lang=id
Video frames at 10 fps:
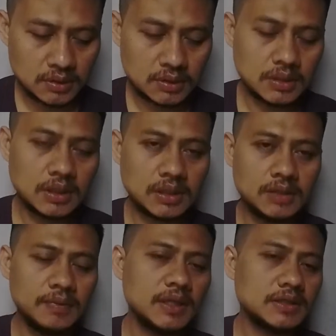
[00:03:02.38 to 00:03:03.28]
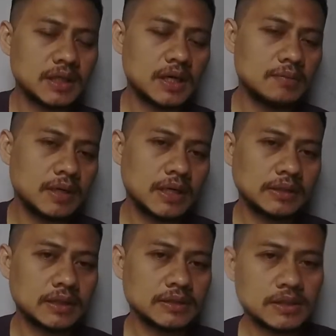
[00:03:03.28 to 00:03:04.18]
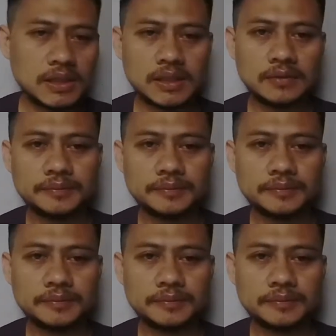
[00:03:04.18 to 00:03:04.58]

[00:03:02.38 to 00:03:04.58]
nah gimana cara mengatasinya ya